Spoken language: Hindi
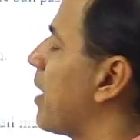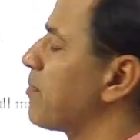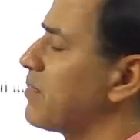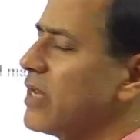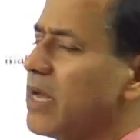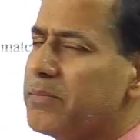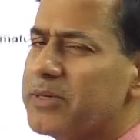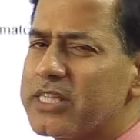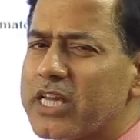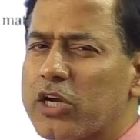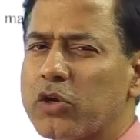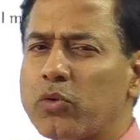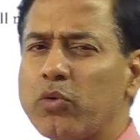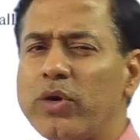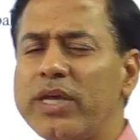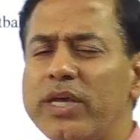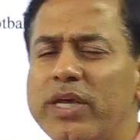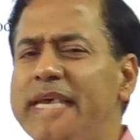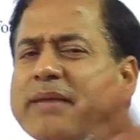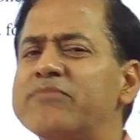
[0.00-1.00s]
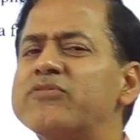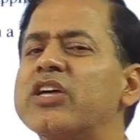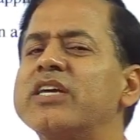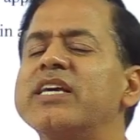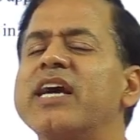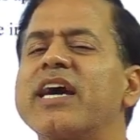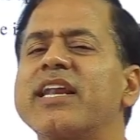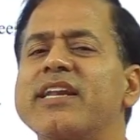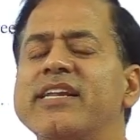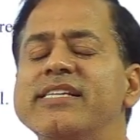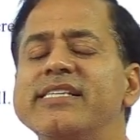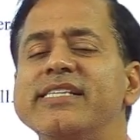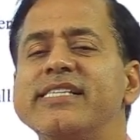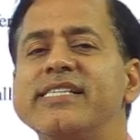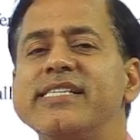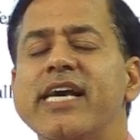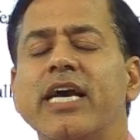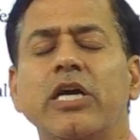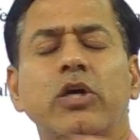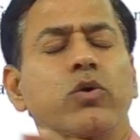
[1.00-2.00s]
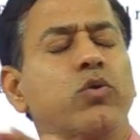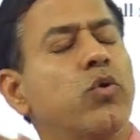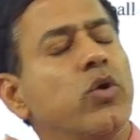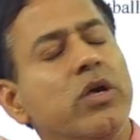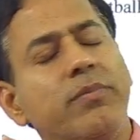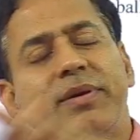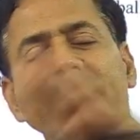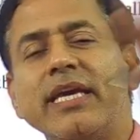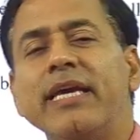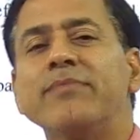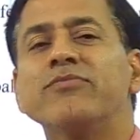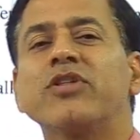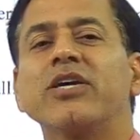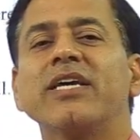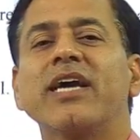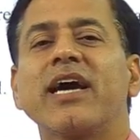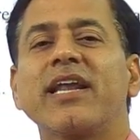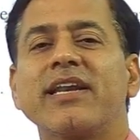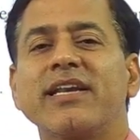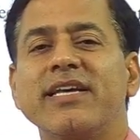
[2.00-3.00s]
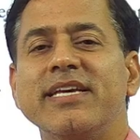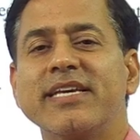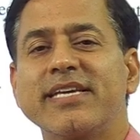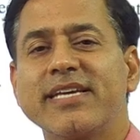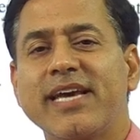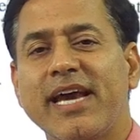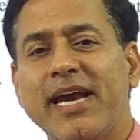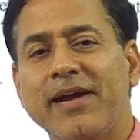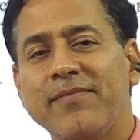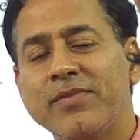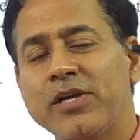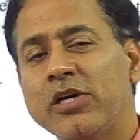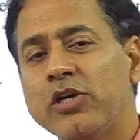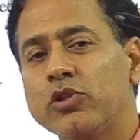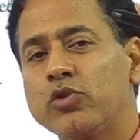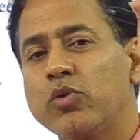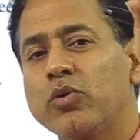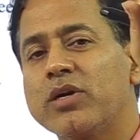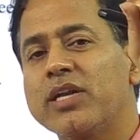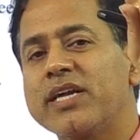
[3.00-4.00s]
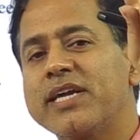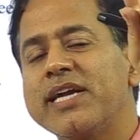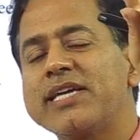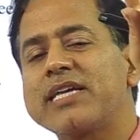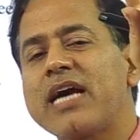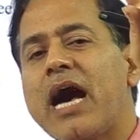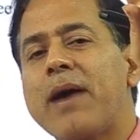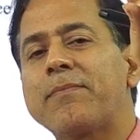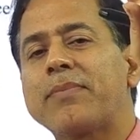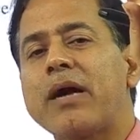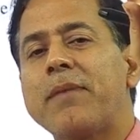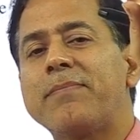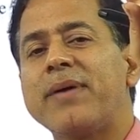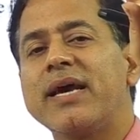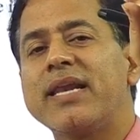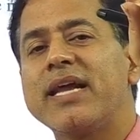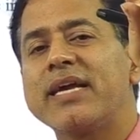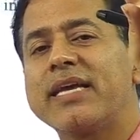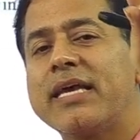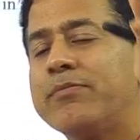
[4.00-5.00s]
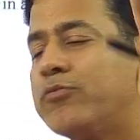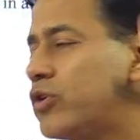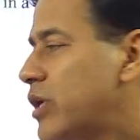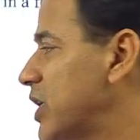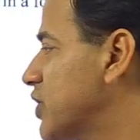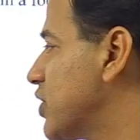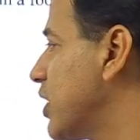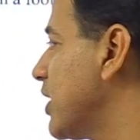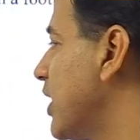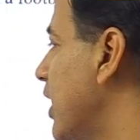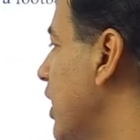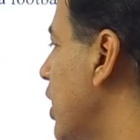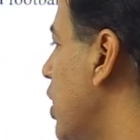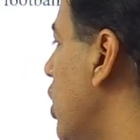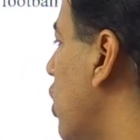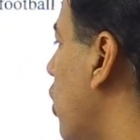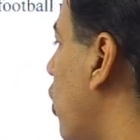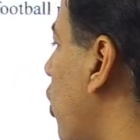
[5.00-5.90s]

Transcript: आपने अभी तक कोई गेम तैयार नहीं किया है कोई भी गेम तैयार नहीं किया है तो क्रिकेट आपका पहला गेम होना चाहिए